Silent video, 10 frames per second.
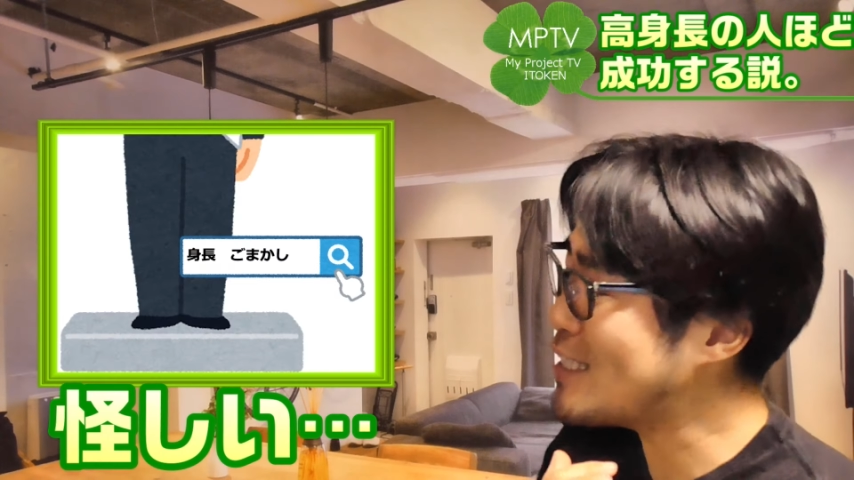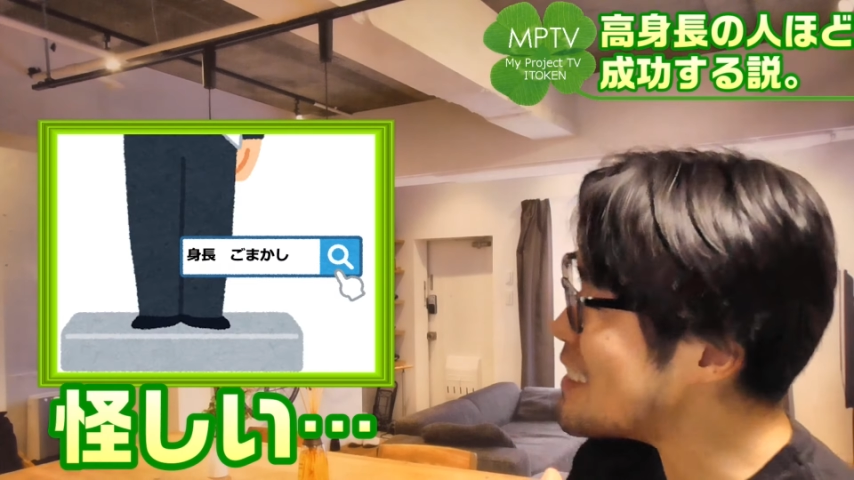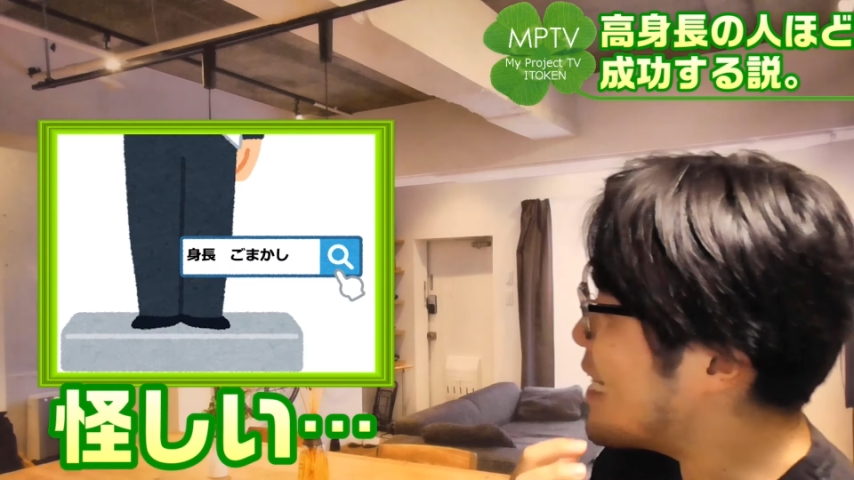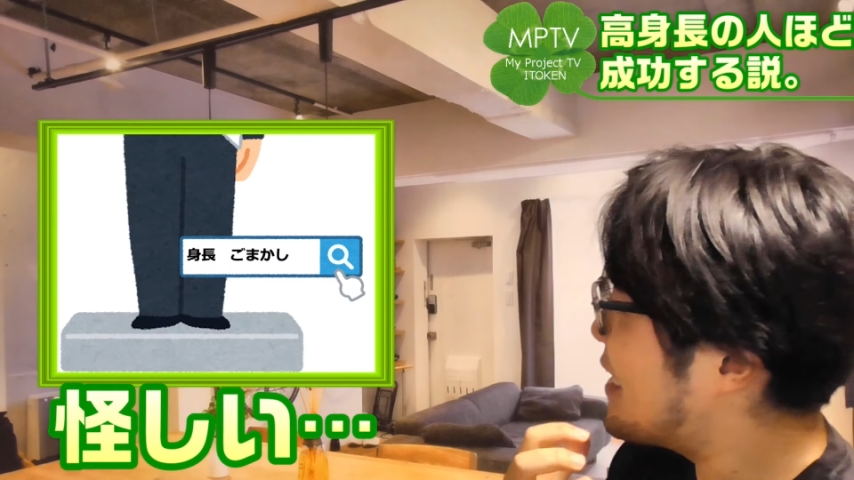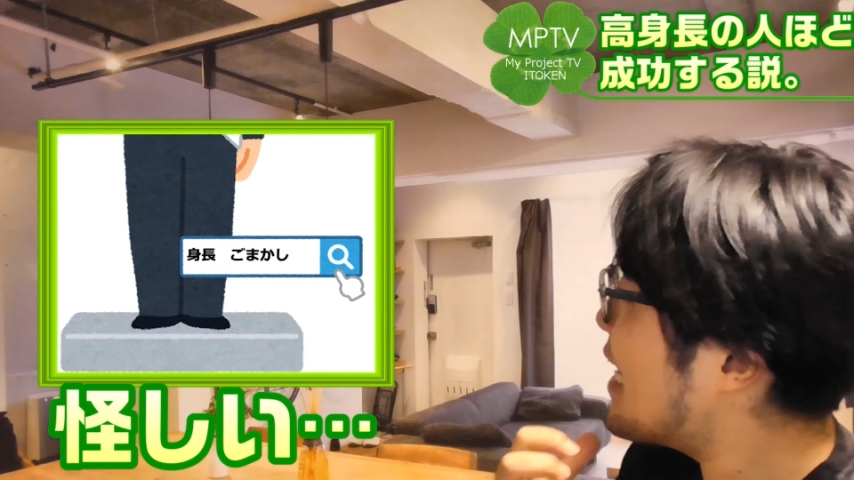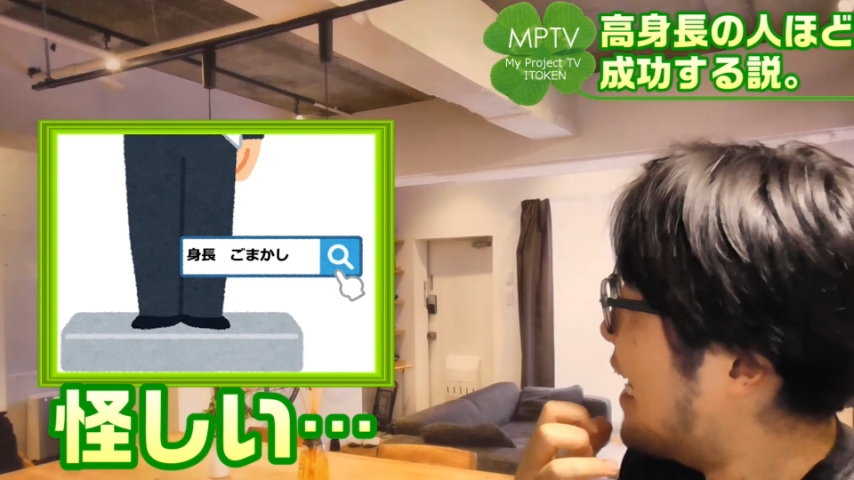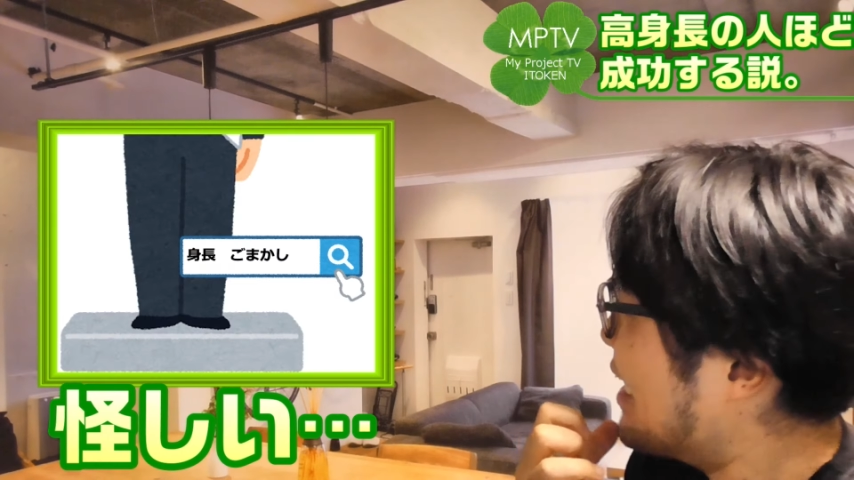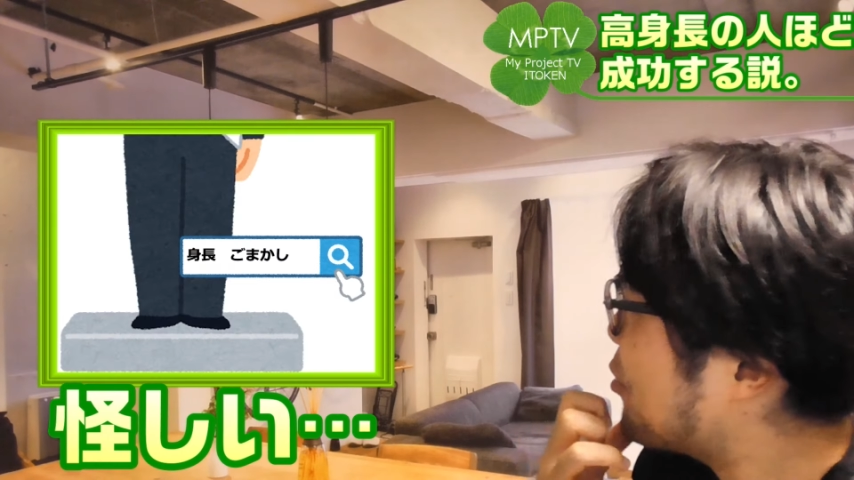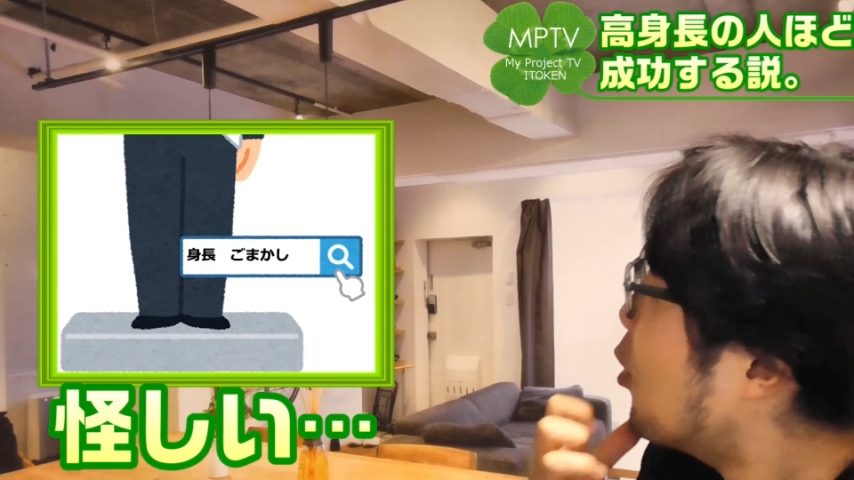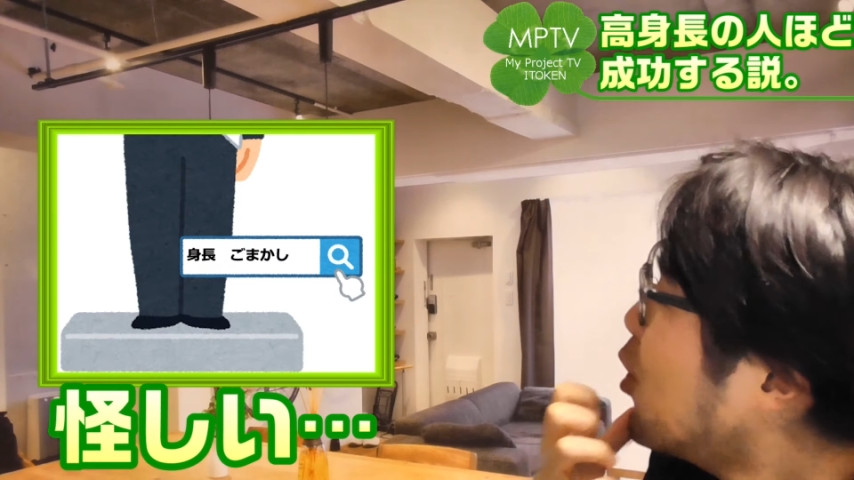自然な
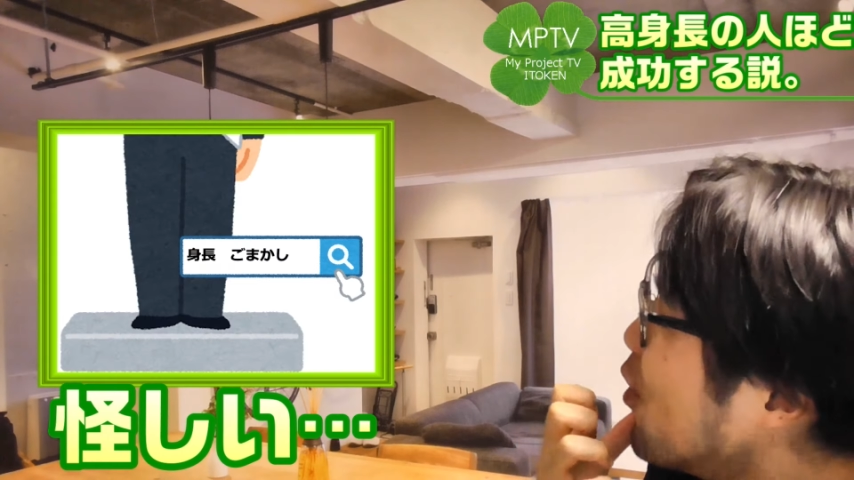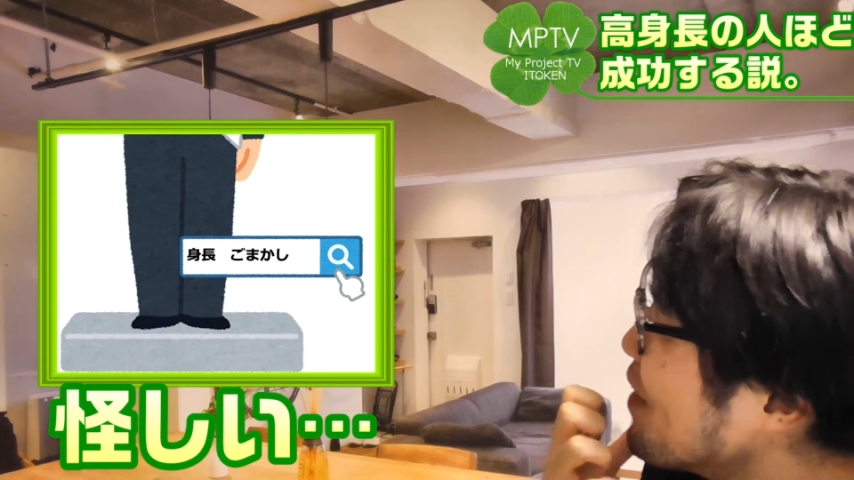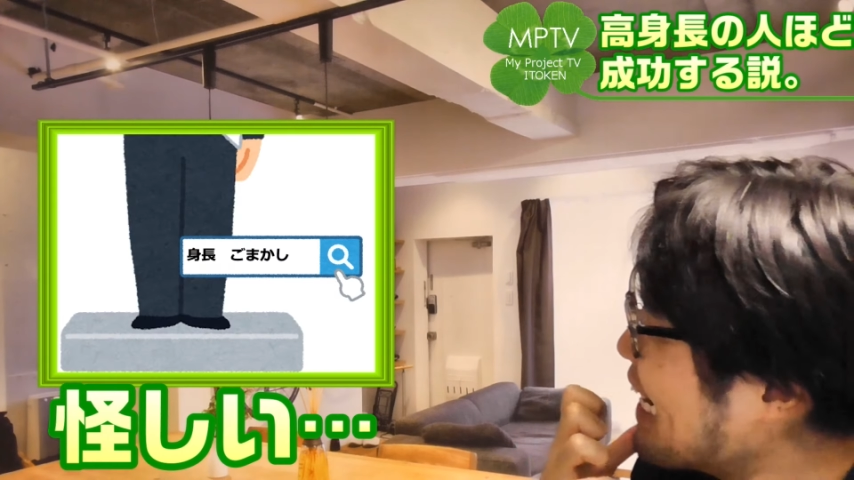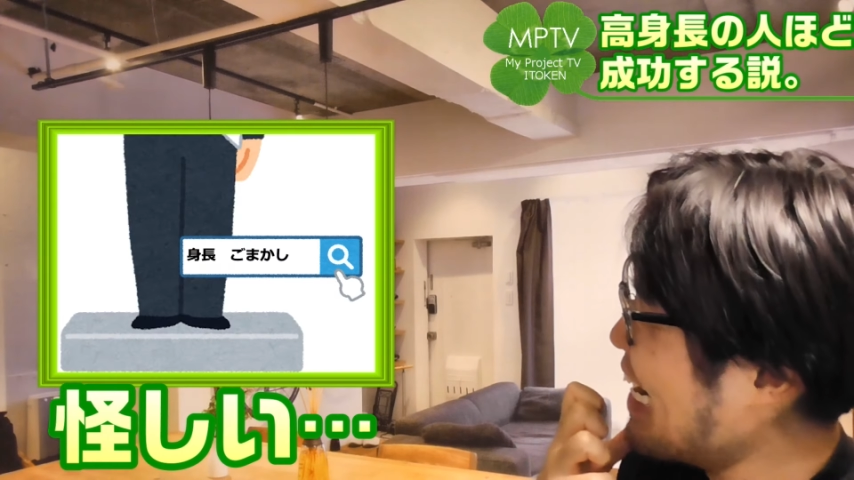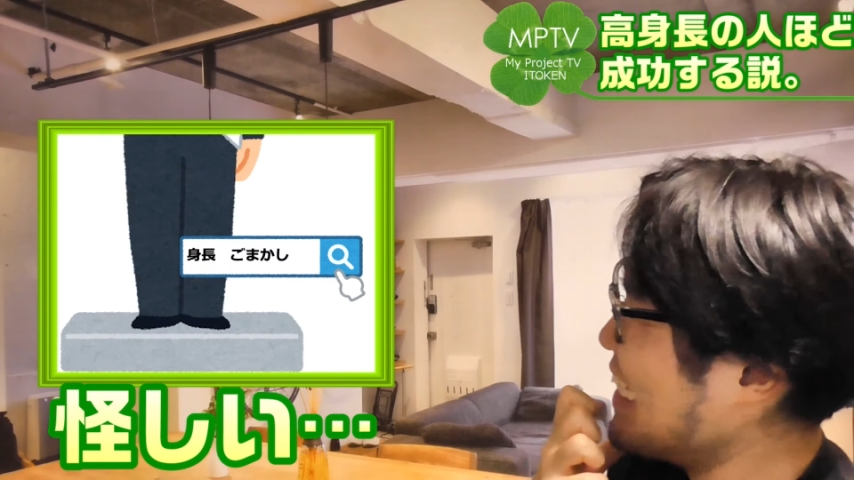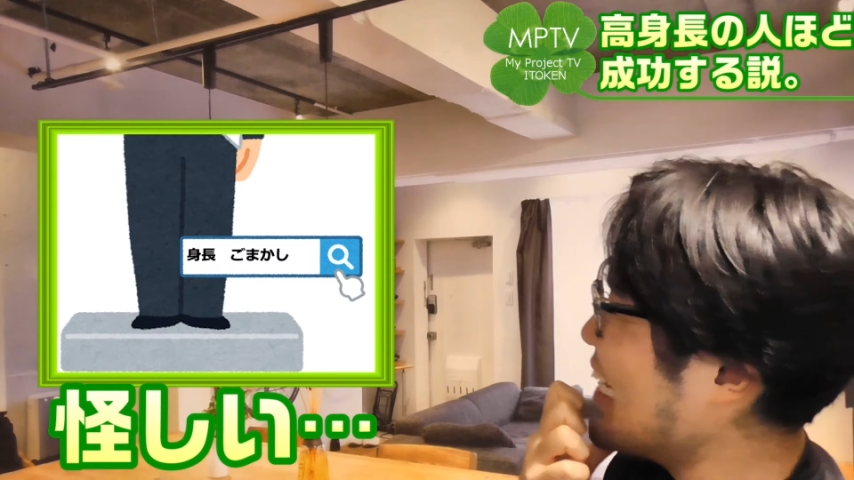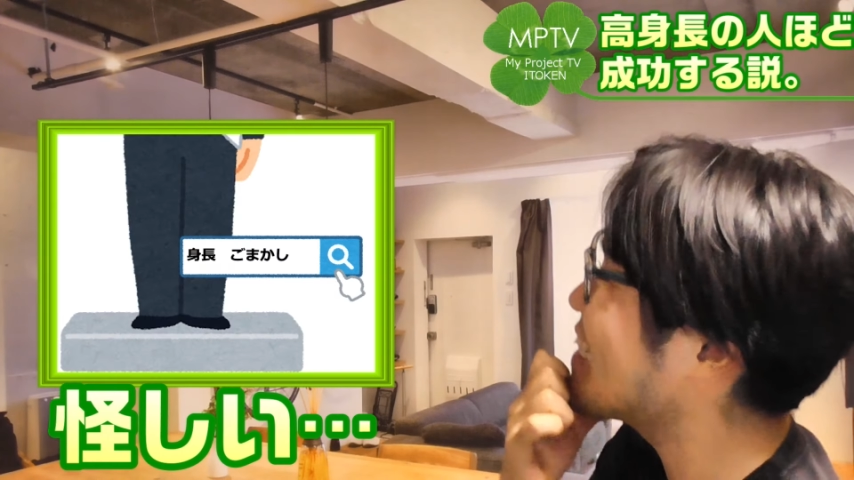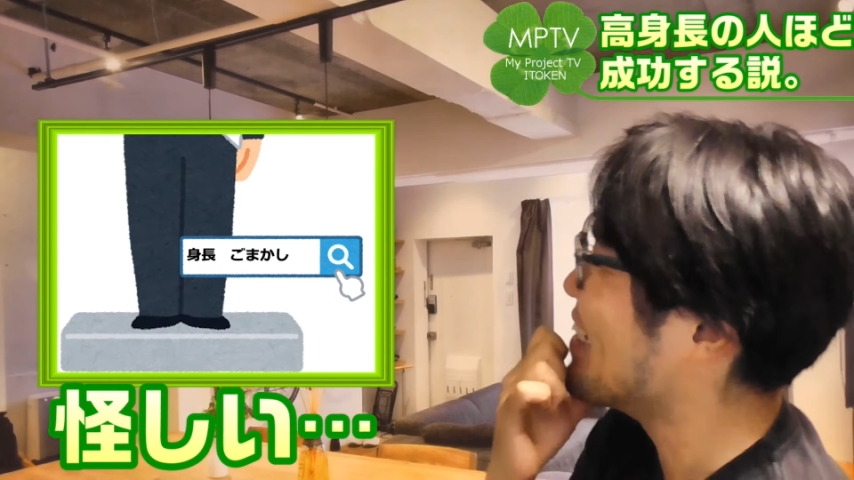討論会だっ